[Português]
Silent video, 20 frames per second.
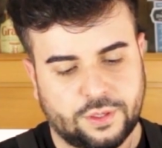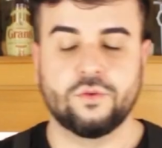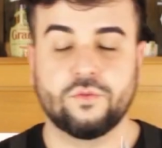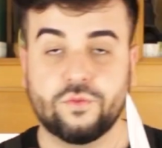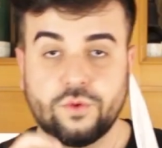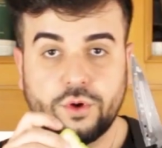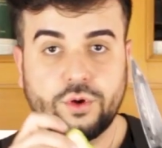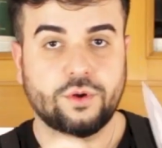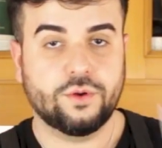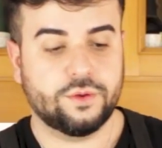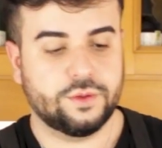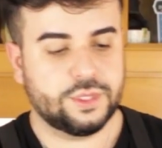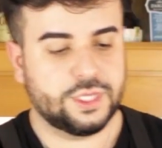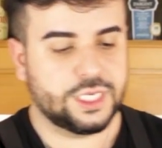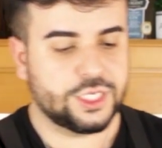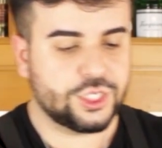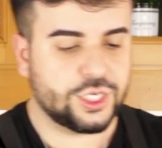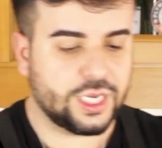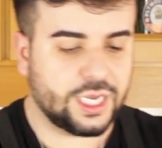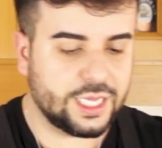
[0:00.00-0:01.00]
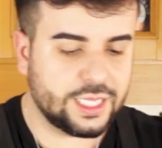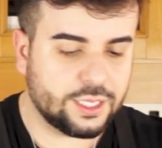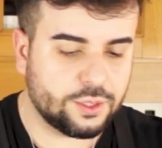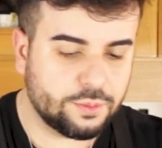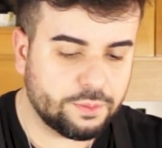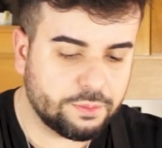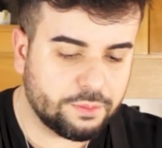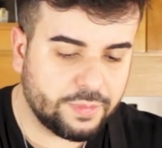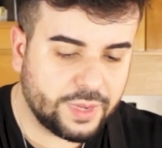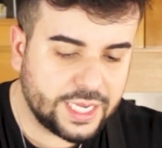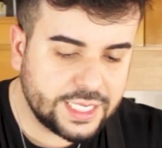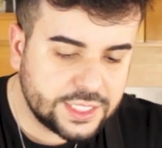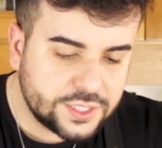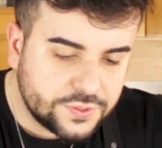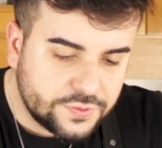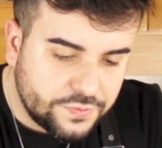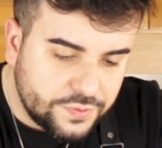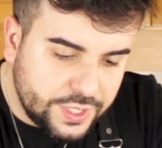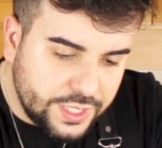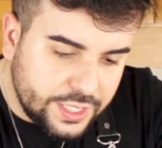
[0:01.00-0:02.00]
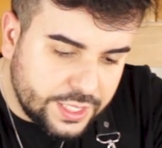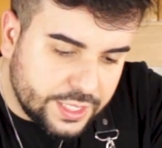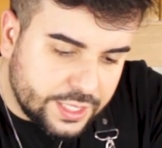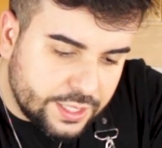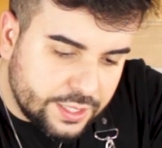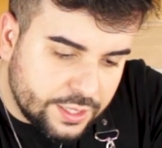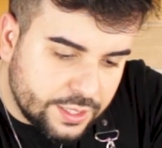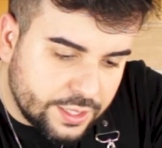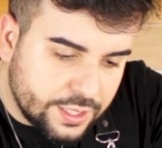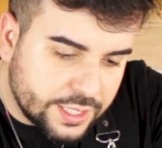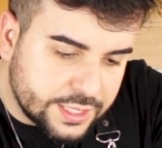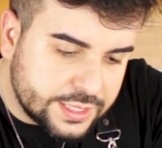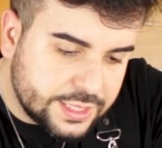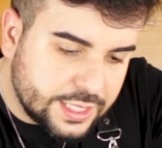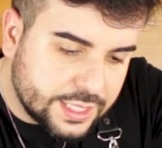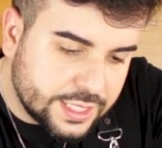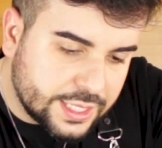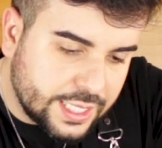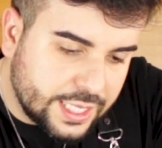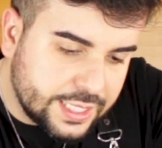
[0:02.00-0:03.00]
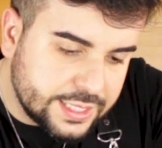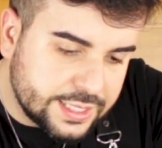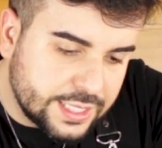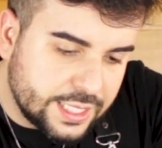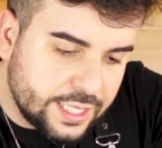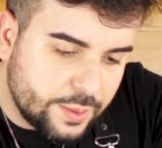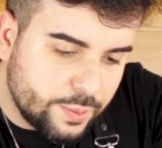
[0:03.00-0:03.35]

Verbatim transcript: Vou deixar ela mais fina, acertar essa